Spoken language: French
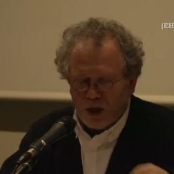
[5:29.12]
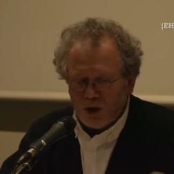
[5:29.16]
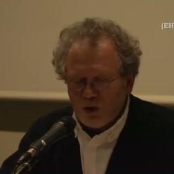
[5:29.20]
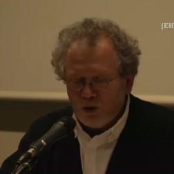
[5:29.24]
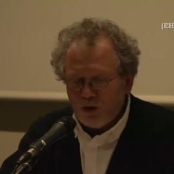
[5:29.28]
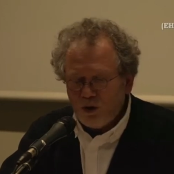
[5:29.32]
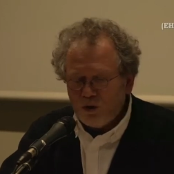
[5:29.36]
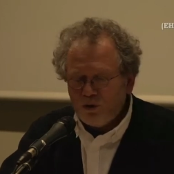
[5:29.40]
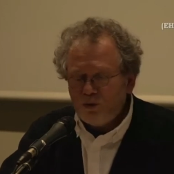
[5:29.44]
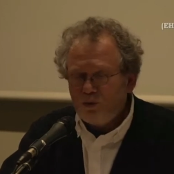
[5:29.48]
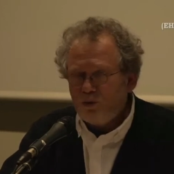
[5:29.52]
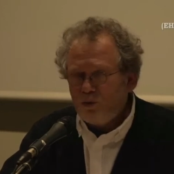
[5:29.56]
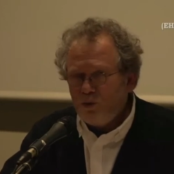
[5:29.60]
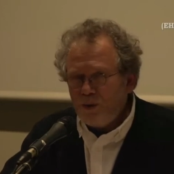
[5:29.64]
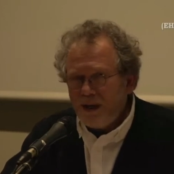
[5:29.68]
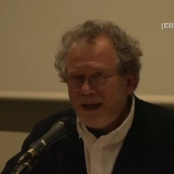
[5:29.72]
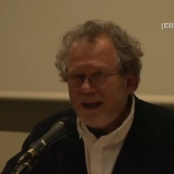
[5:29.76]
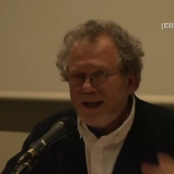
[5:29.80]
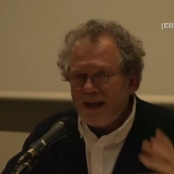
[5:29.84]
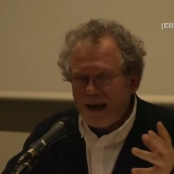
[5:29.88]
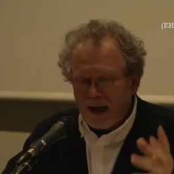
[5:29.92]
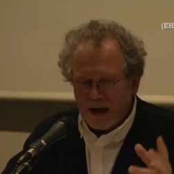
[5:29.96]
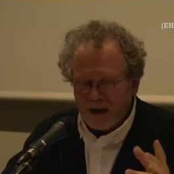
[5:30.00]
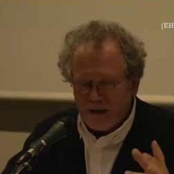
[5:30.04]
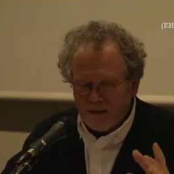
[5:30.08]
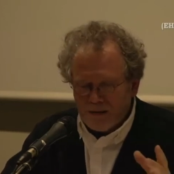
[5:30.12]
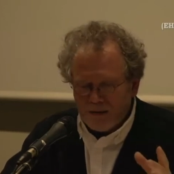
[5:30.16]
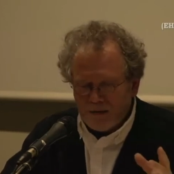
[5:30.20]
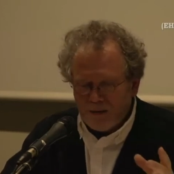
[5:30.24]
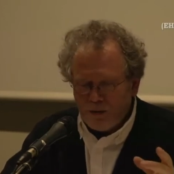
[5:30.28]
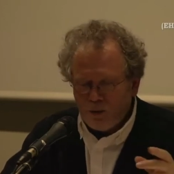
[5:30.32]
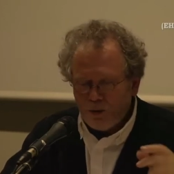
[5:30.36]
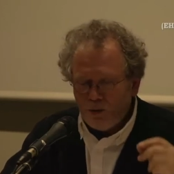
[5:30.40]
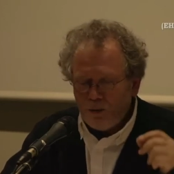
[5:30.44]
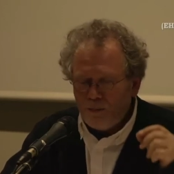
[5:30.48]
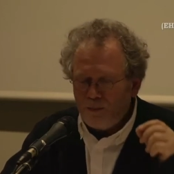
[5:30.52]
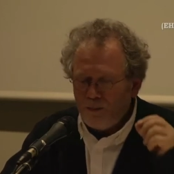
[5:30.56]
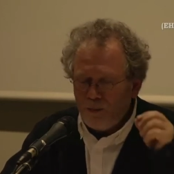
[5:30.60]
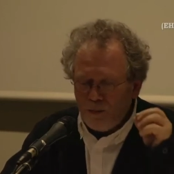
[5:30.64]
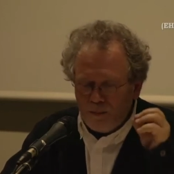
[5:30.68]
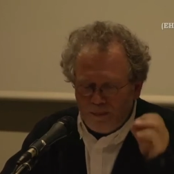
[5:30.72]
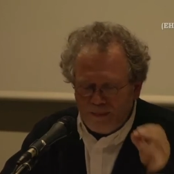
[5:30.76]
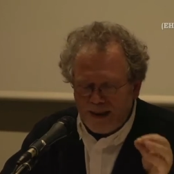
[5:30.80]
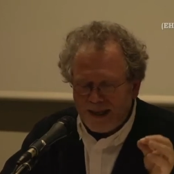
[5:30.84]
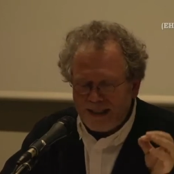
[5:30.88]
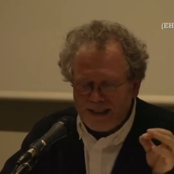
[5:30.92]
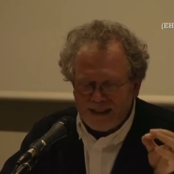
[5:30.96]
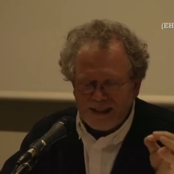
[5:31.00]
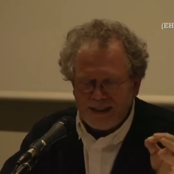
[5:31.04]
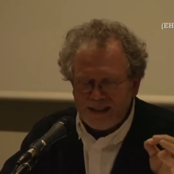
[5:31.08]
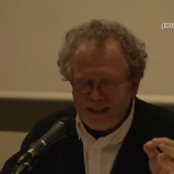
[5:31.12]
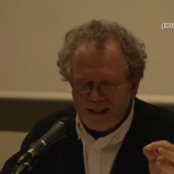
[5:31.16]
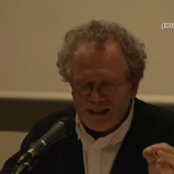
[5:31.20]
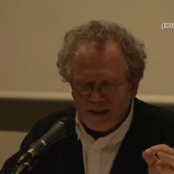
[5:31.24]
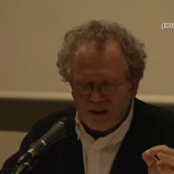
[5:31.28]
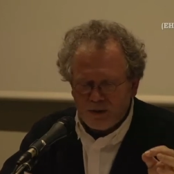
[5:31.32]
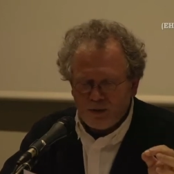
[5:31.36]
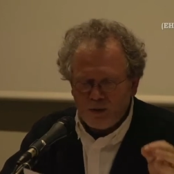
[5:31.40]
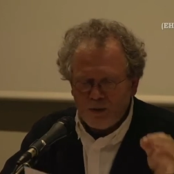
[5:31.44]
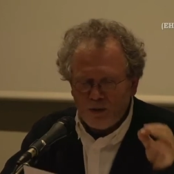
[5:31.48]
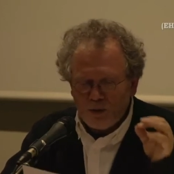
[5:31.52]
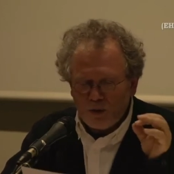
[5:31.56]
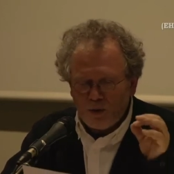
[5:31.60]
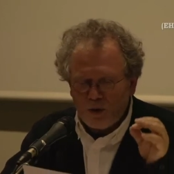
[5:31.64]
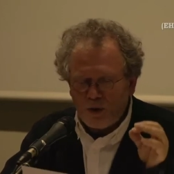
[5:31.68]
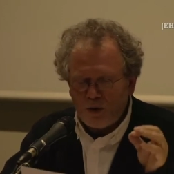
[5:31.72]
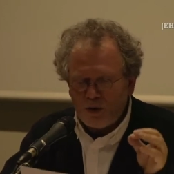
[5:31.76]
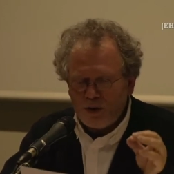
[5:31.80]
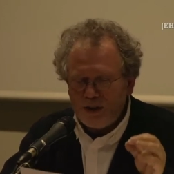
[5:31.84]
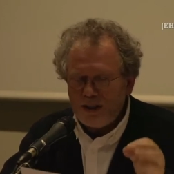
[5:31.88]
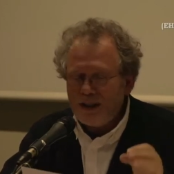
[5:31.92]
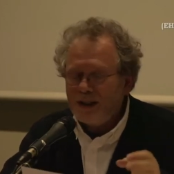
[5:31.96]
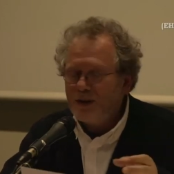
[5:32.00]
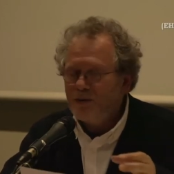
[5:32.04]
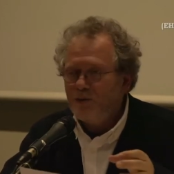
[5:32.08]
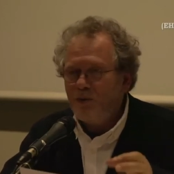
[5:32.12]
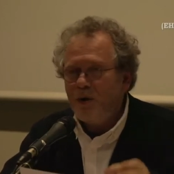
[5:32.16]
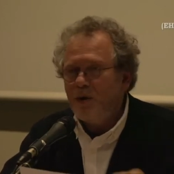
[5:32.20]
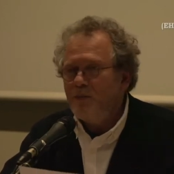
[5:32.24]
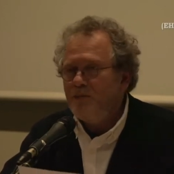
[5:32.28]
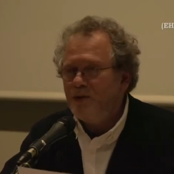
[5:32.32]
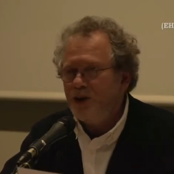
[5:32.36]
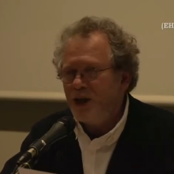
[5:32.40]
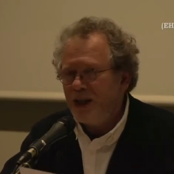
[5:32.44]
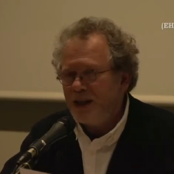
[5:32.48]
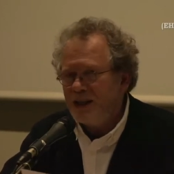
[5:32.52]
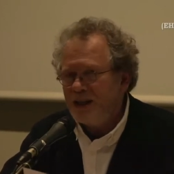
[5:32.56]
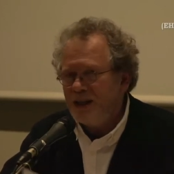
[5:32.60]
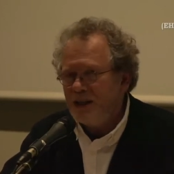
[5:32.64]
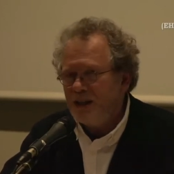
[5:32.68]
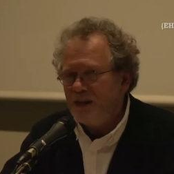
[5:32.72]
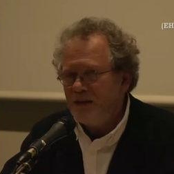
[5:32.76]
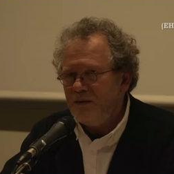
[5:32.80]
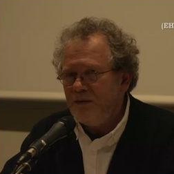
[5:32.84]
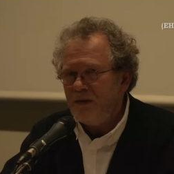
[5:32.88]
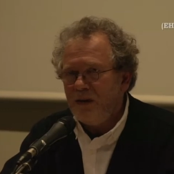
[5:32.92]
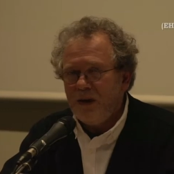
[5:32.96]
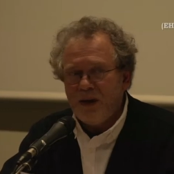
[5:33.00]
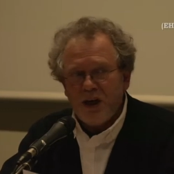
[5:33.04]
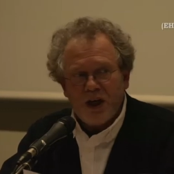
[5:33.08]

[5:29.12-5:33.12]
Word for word: Dans tous les cas, on ne peut pas dire qu'une chronique soit objective.